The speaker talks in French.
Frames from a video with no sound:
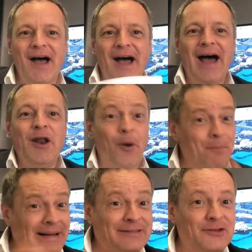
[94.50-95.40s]
Alors
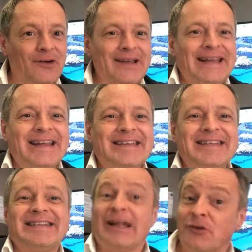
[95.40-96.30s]
maintenant, il
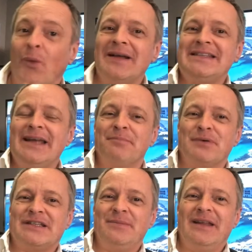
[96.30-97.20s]
existe la troisième
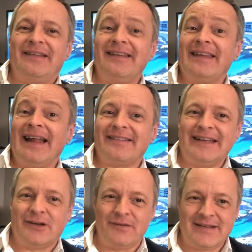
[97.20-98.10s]
possibilité, c'est
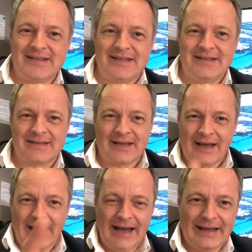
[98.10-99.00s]
l'article 26.
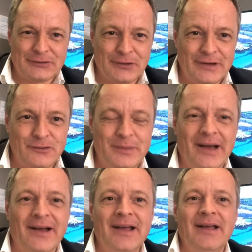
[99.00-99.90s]
Tenez-vous
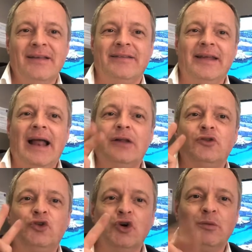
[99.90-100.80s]
bien, c'est la
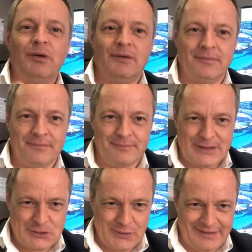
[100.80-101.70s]
double
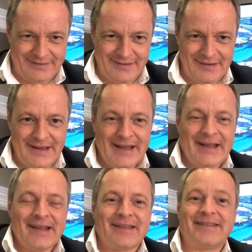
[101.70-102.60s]
majorité.
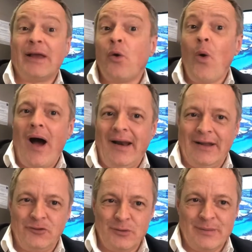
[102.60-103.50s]
C'est quoi la
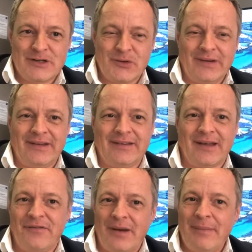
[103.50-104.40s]
double majorité Ça va
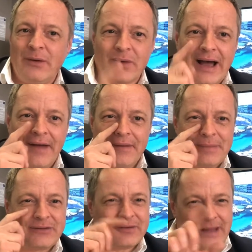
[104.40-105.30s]
faire mal au crâne, hein,
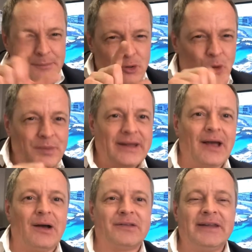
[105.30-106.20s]
parce que c'est un peu compliqué
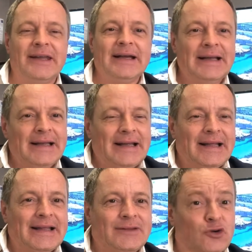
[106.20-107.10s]
à retenir.
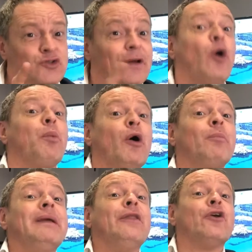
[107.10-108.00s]
Donc je vais reprendre
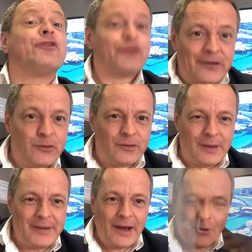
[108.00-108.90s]
mes notes, si vous voulez
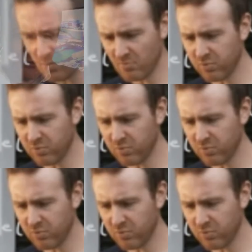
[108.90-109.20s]
bien. On y va.